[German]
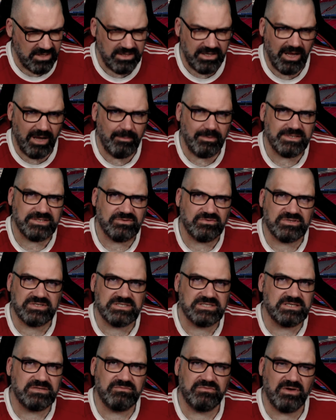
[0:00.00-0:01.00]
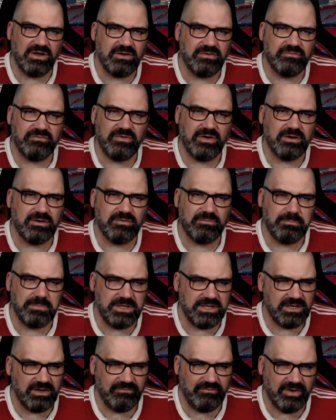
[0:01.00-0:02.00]
ja, aber ansonsten sind wir einfach
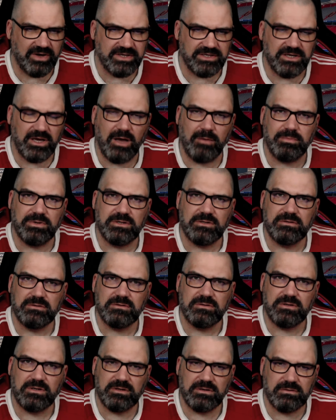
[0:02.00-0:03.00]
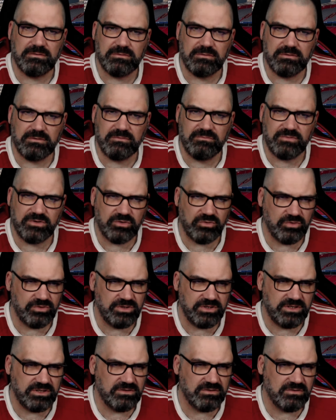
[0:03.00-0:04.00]
mega variabel. Ja. Wir können
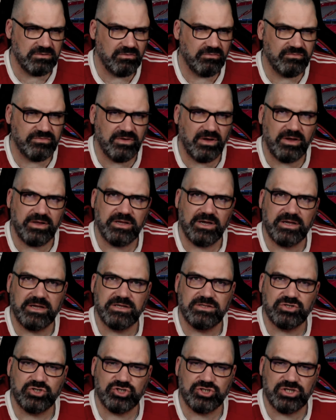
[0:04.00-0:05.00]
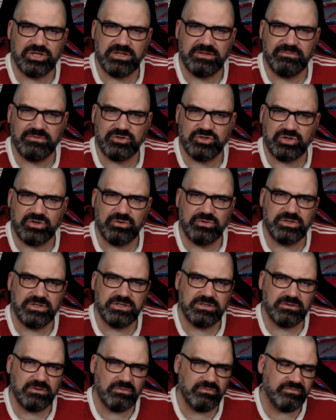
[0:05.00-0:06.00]
hinten auf Dreierkette stellen, wir können
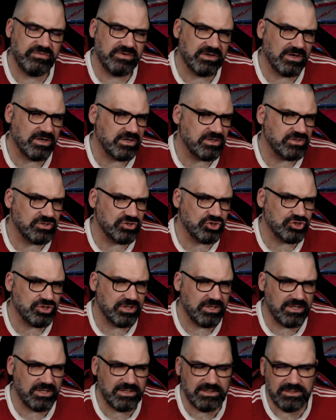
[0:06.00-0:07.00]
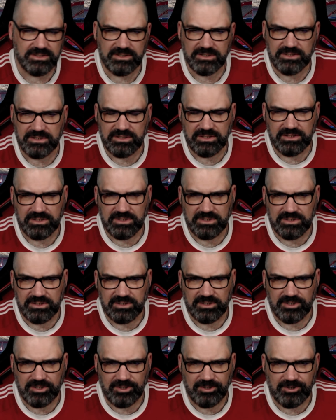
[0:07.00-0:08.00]
hinten auf Viererkette stellen.
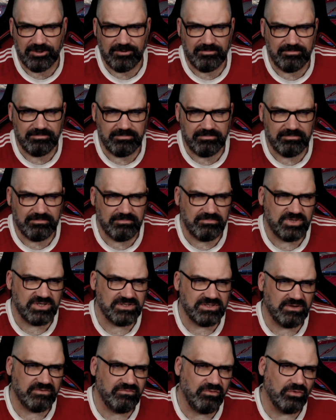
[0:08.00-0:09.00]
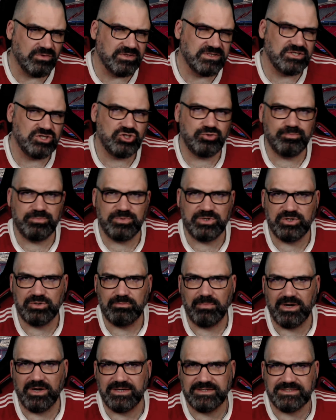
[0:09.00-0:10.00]
Ähm, wie gesagt, Fonsi
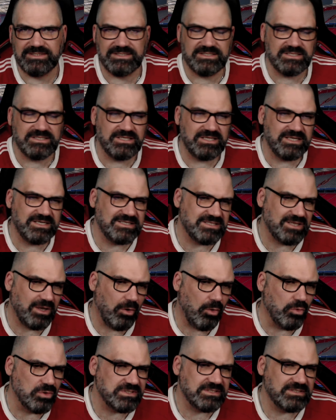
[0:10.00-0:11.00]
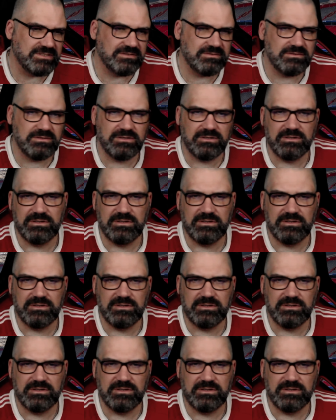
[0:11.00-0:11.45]
spielt meistens links außen